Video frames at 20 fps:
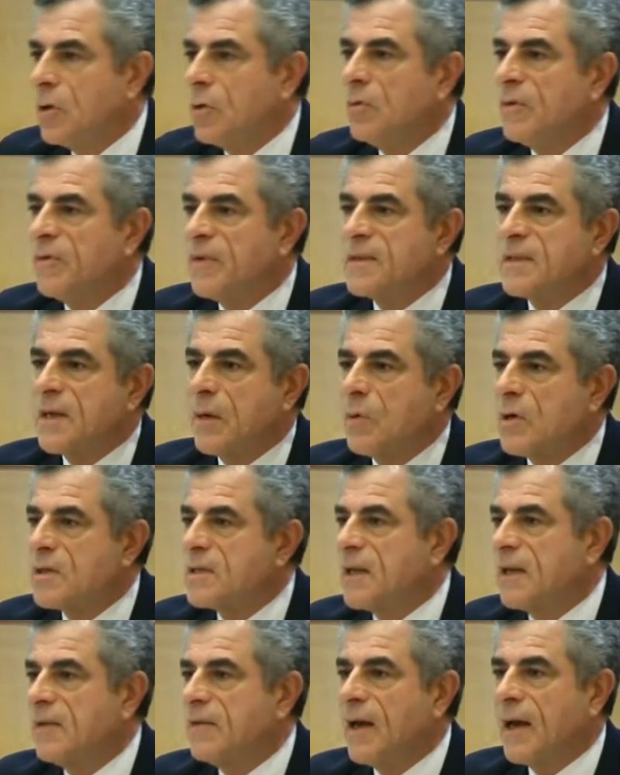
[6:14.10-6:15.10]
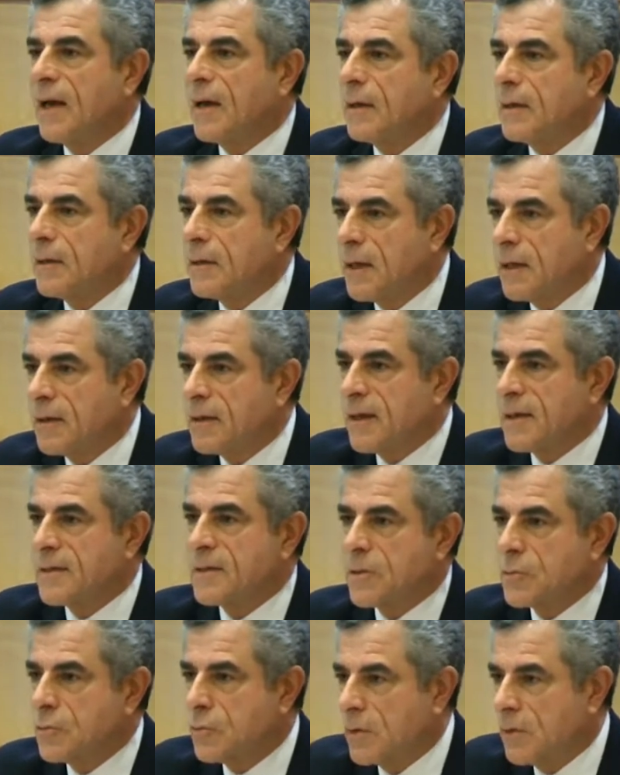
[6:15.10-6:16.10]
come facciamo a sgravarli della
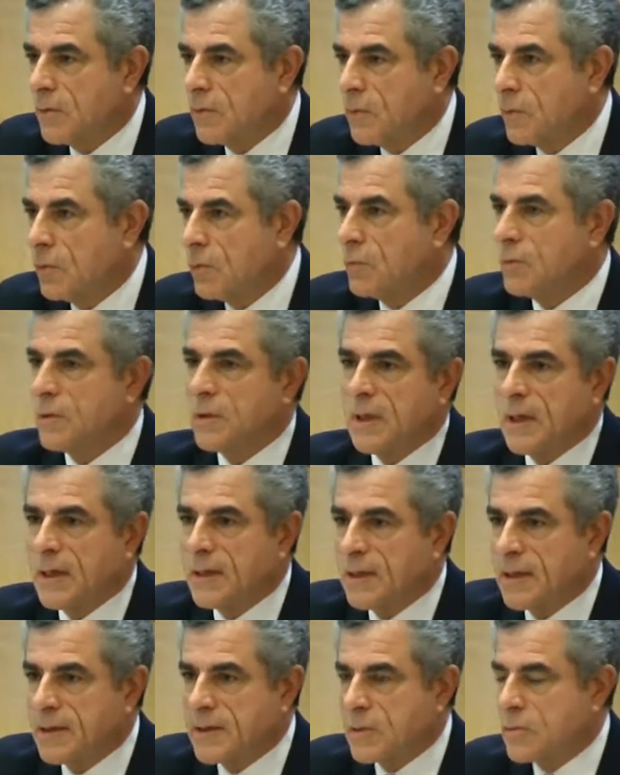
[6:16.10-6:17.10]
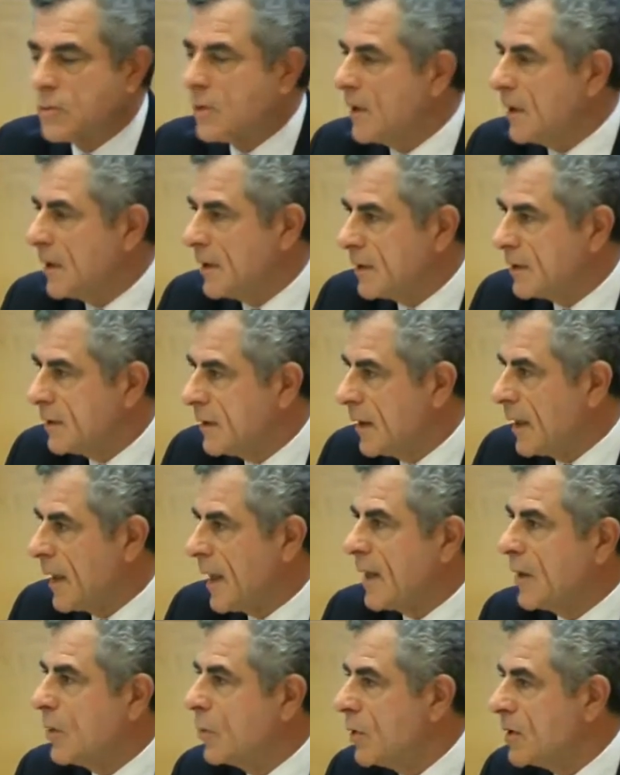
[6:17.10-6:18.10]
tassa sui rifiuti, della tassa del,
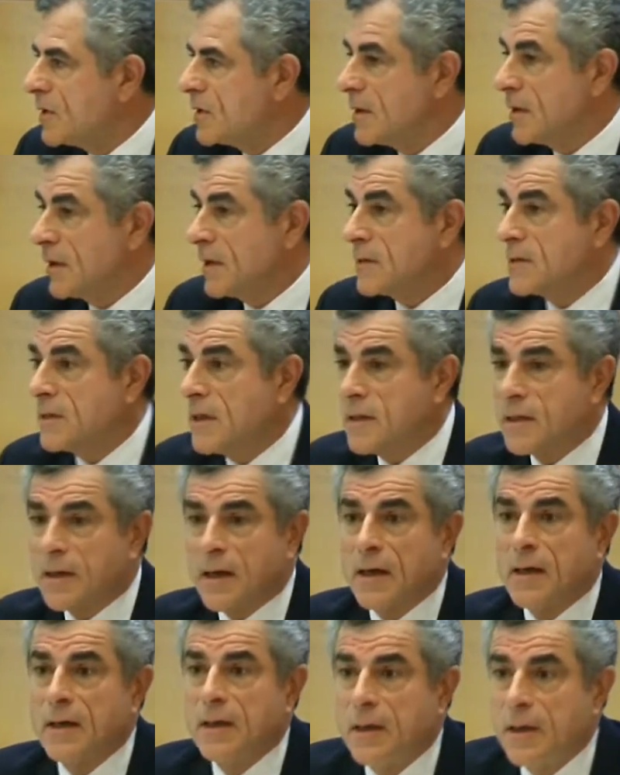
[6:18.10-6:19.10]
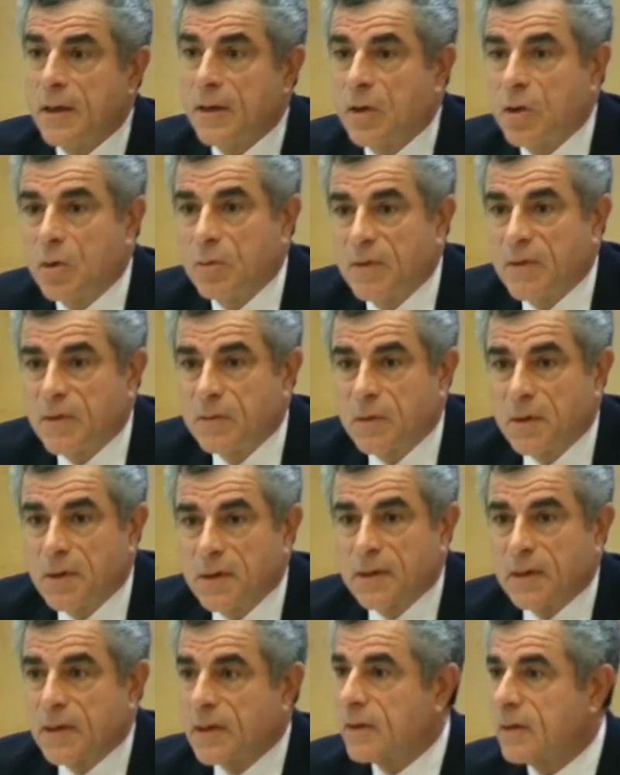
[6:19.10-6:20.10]
dell'acqua, eccetera, eccetera, e come
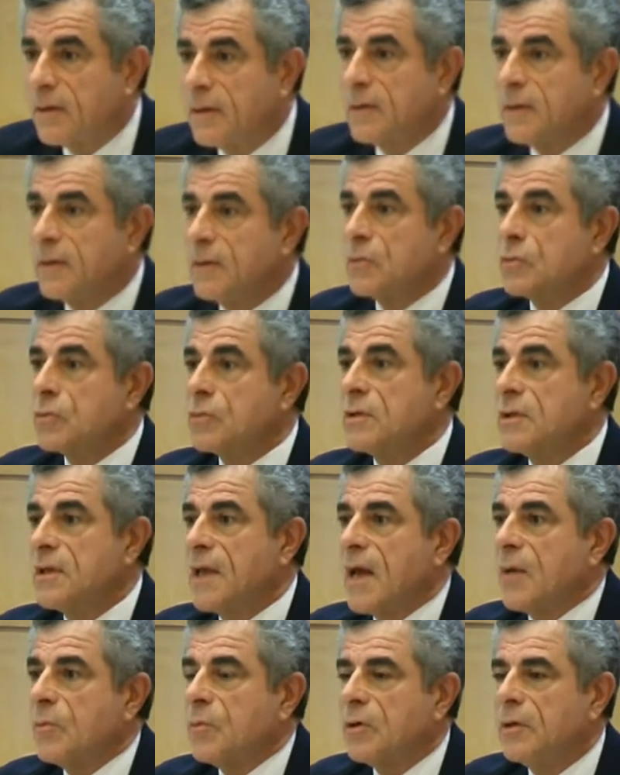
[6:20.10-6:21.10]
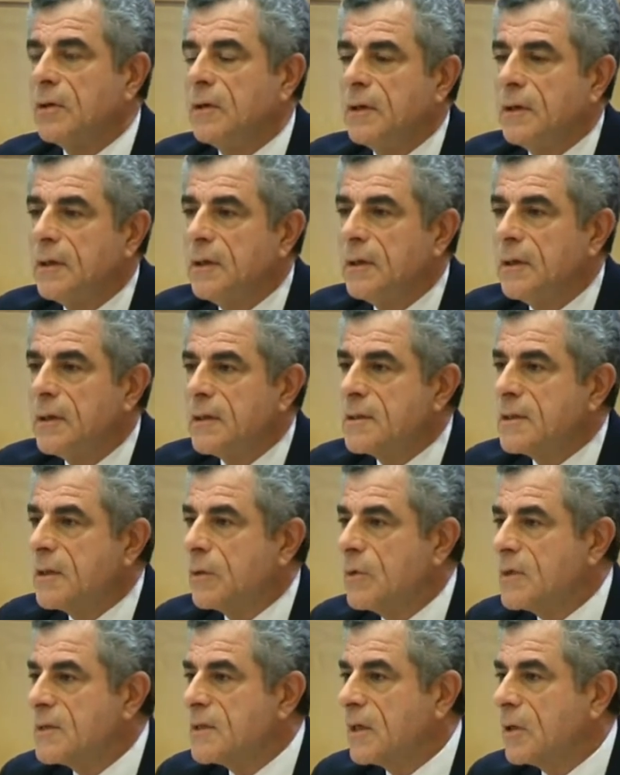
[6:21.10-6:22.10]
eventualmente li, li, li sussidiamo.
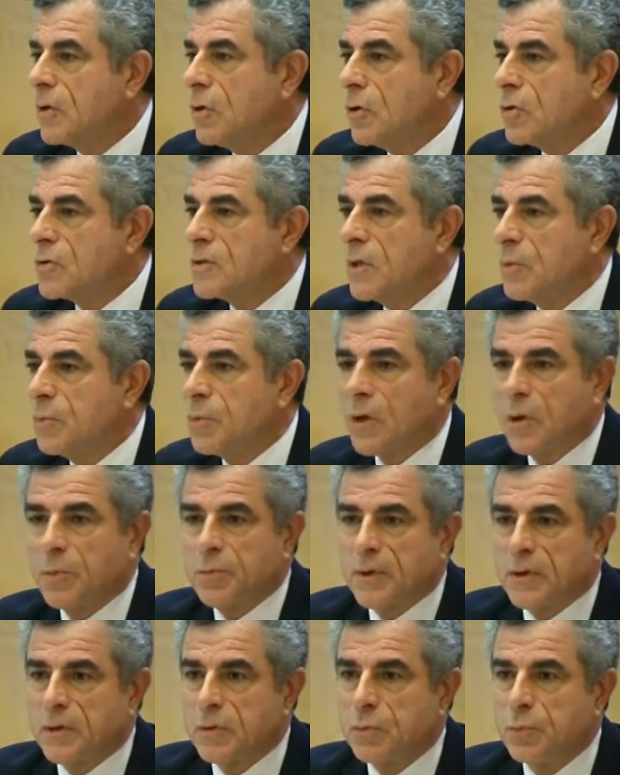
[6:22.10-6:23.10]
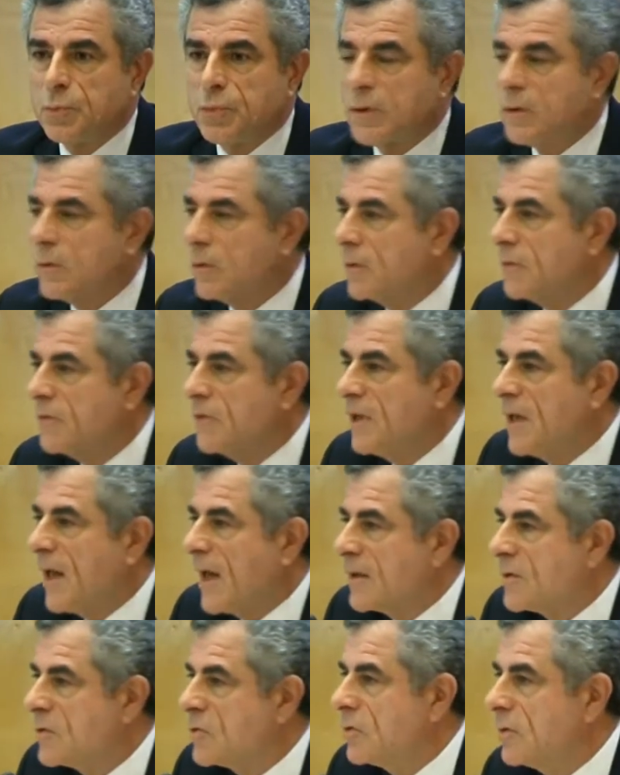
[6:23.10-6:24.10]
Se questa cosa è propria di un piccolo
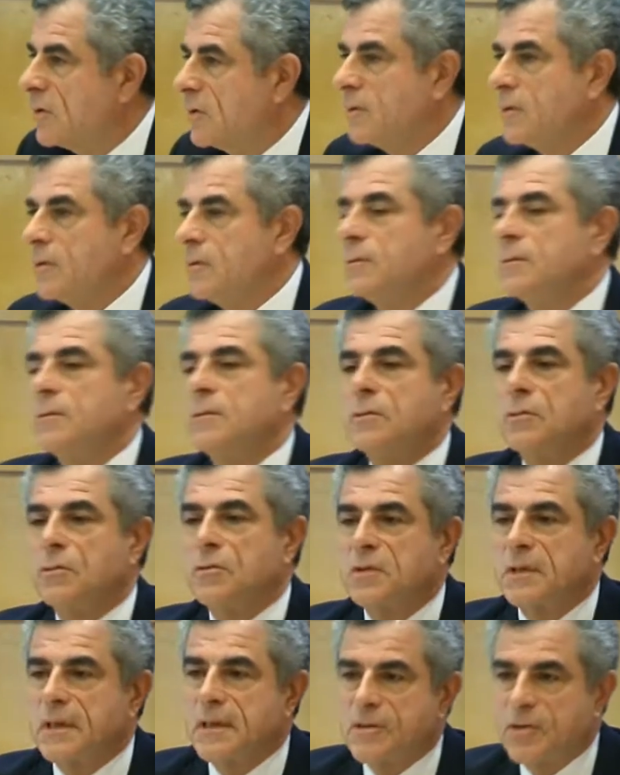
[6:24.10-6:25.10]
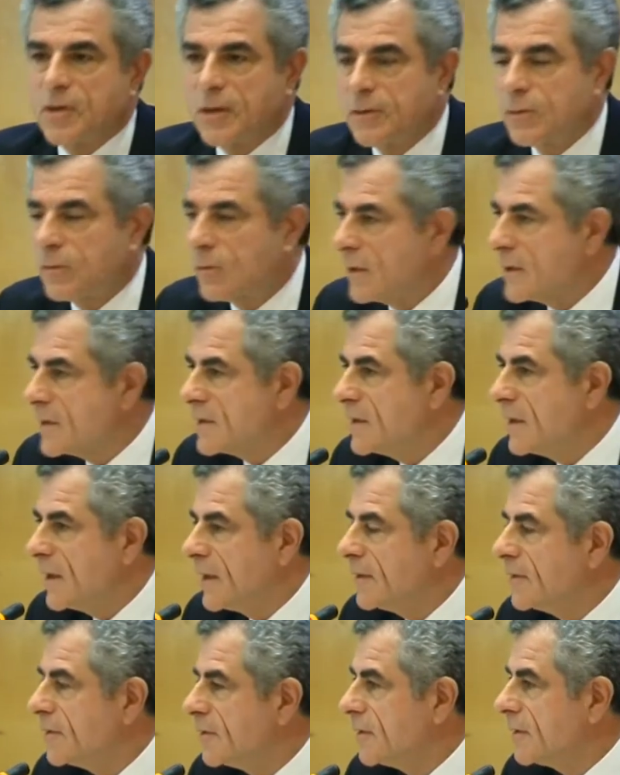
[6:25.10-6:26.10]
villaggio, sono 600
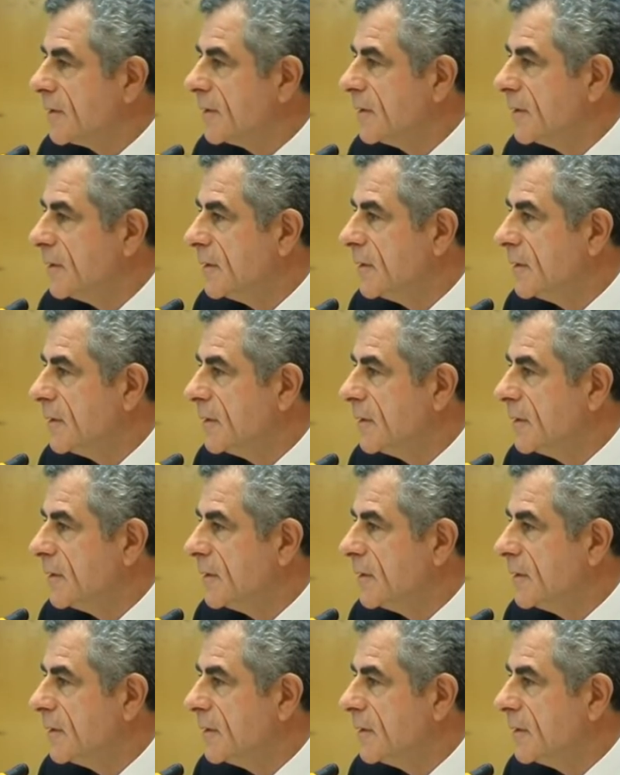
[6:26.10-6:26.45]
residenti,